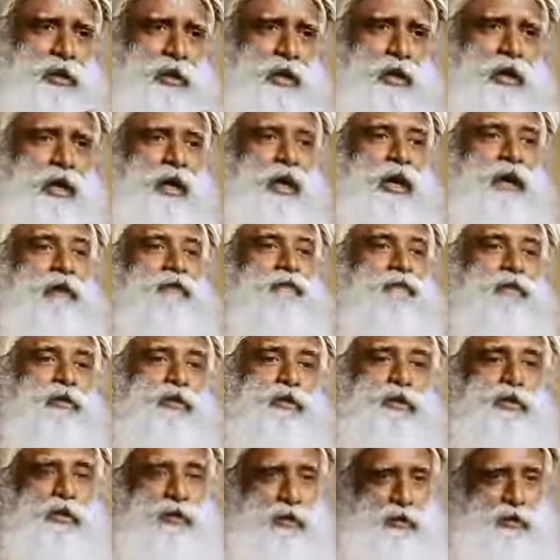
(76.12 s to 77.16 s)
Alles, was
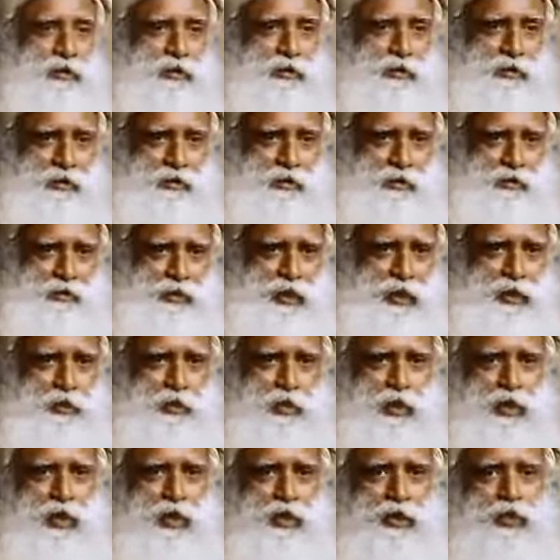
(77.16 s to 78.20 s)
wir tun können,
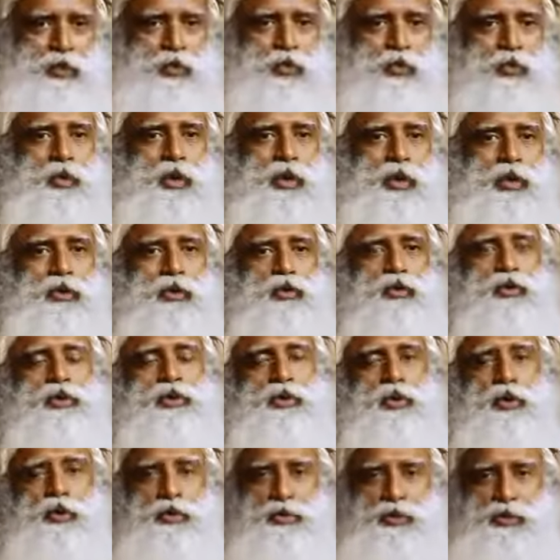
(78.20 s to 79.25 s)
können wir bewusst
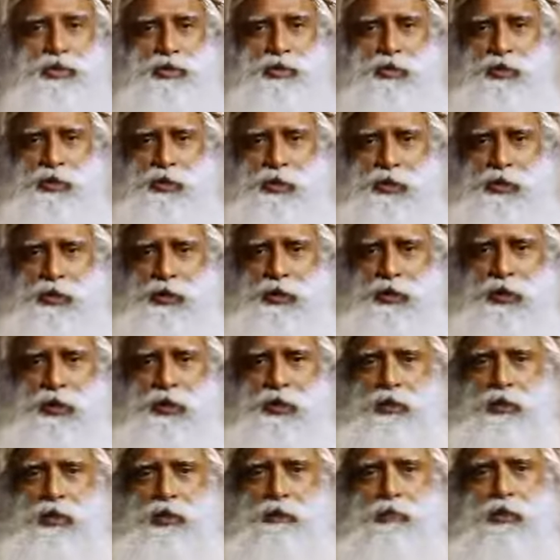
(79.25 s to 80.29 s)
tun. In
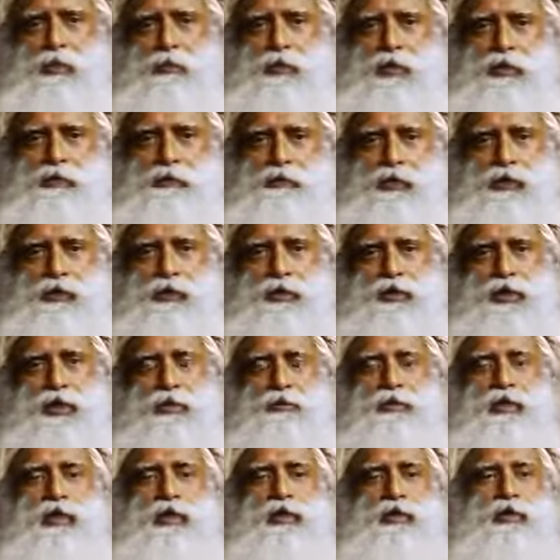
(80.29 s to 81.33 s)
dem Moment, in dem
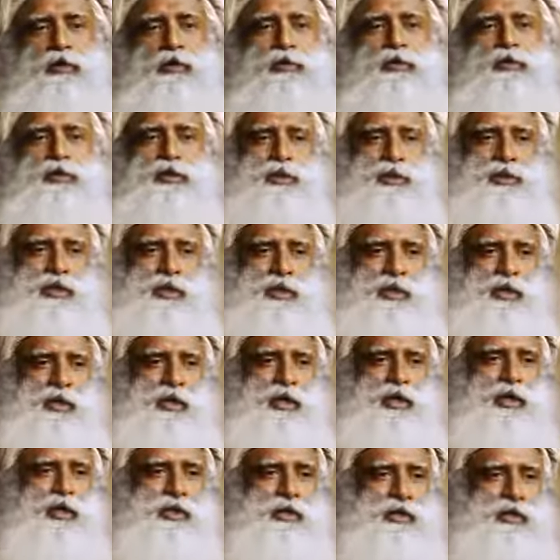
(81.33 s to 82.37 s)
wir bewusst etwas
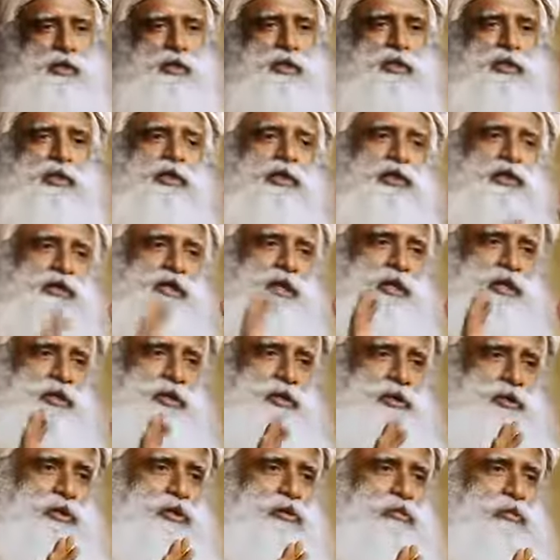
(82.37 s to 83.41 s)
tun, sieht dieser Mensch
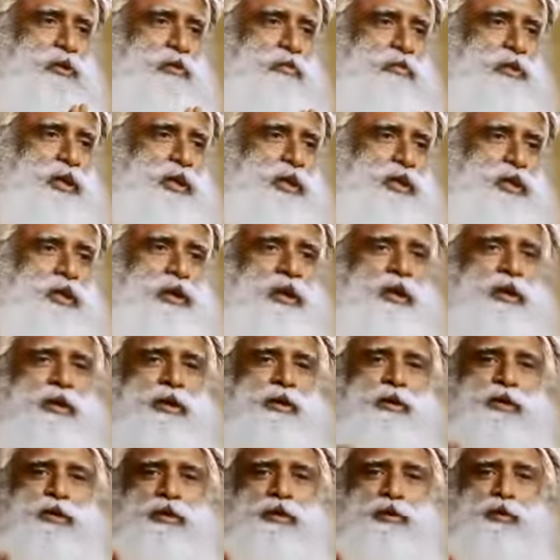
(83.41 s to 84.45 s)
plötzlich sehr
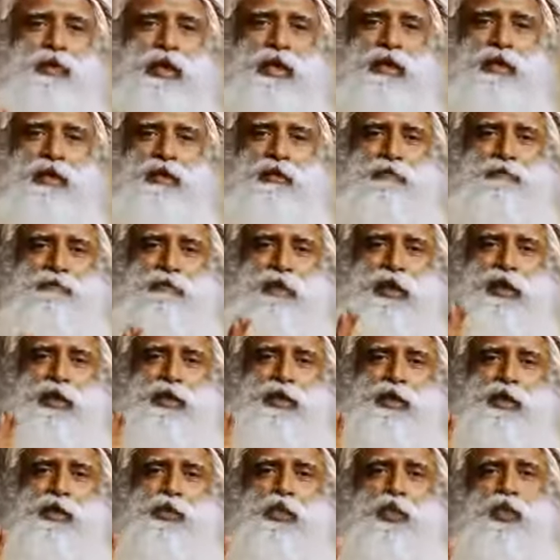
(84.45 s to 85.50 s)
gebildet und
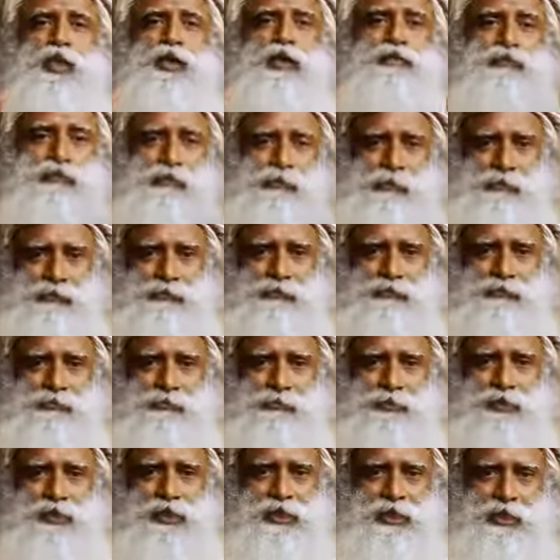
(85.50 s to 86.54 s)
wundervoll aus.
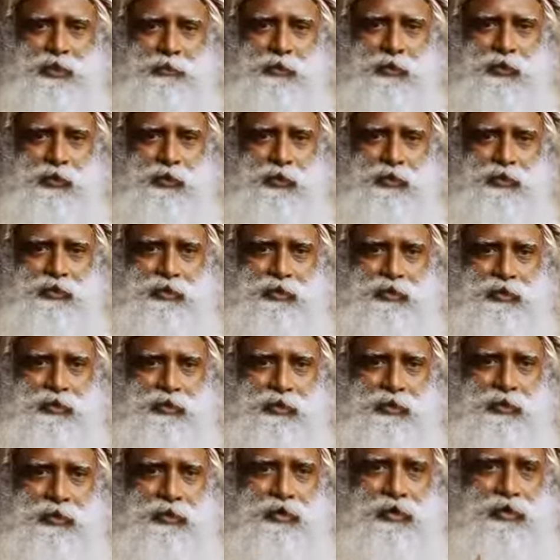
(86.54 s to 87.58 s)
Nur weil sich
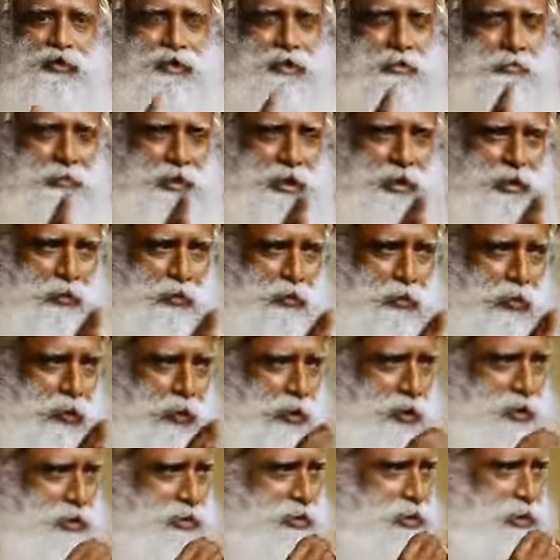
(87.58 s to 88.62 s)
jemand bewusst
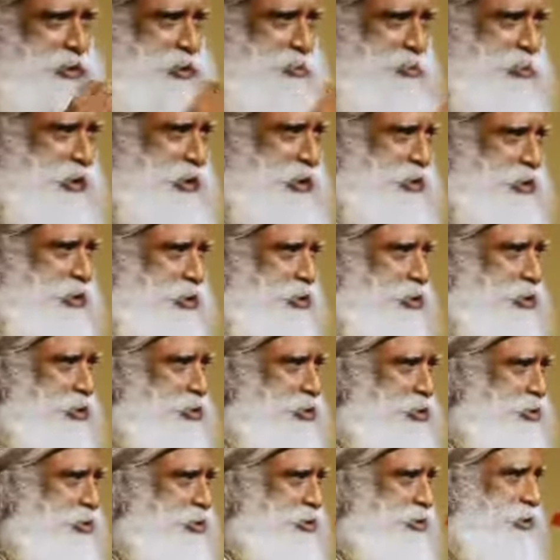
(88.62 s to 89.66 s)
bewegt und bewusst
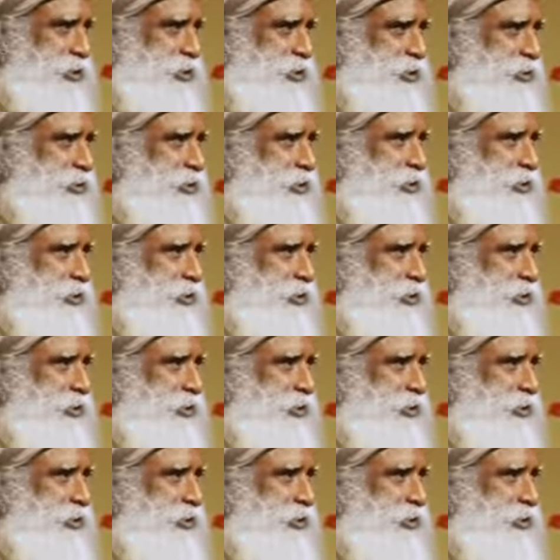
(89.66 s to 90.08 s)
spricht.